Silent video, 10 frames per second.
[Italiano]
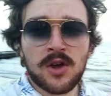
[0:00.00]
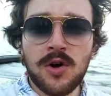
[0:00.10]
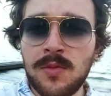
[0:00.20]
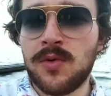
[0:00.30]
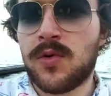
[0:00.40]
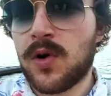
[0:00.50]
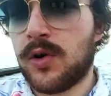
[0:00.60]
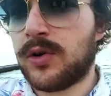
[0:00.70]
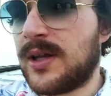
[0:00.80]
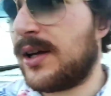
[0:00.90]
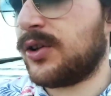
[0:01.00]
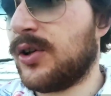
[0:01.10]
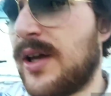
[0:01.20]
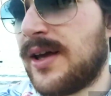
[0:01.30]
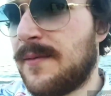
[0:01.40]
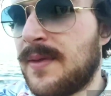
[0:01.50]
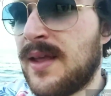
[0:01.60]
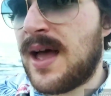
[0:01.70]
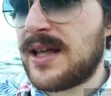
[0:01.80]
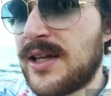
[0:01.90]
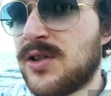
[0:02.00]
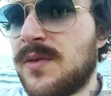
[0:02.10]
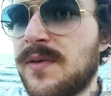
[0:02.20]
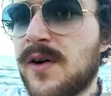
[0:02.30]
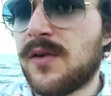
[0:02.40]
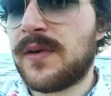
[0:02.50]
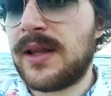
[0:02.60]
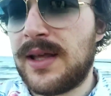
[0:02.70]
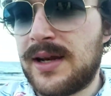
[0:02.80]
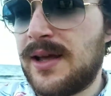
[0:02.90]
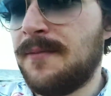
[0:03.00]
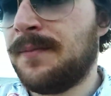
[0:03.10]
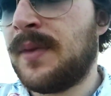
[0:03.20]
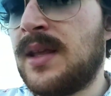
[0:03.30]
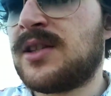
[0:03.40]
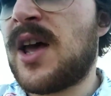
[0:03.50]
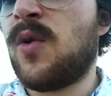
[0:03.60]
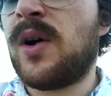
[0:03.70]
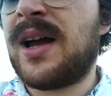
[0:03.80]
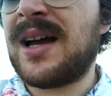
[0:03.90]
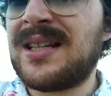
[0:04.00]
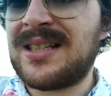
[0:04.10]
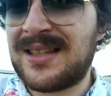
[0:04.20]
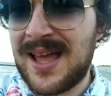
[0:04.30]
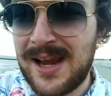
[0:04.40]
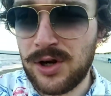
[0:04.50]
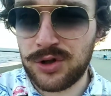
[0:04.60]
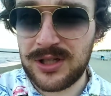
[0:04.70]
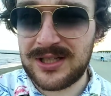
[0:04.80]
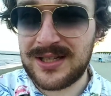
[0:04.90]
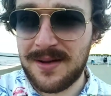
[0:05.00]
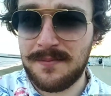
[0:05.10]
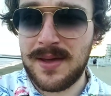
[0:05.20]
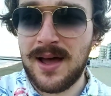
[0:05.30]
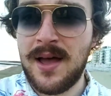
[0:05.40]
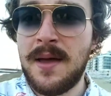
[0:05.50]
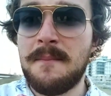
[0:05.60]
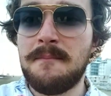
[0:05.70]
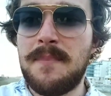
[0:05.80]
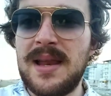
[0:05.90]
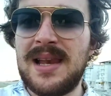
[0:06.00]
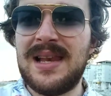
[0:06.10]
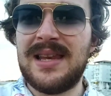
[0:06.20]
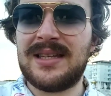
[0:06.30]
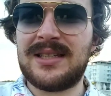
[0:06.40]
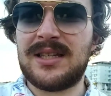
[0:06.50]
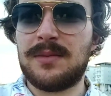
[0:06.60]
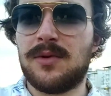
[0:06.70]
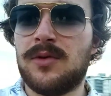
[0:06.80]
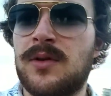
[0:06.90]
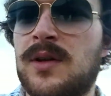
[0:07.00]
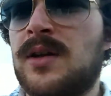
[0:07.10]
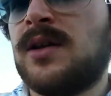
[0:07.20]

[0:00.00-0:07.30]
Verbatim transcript: Comunque ho notato che, adesso vi farò vedere, c'è un castello di sabbia bellissimo.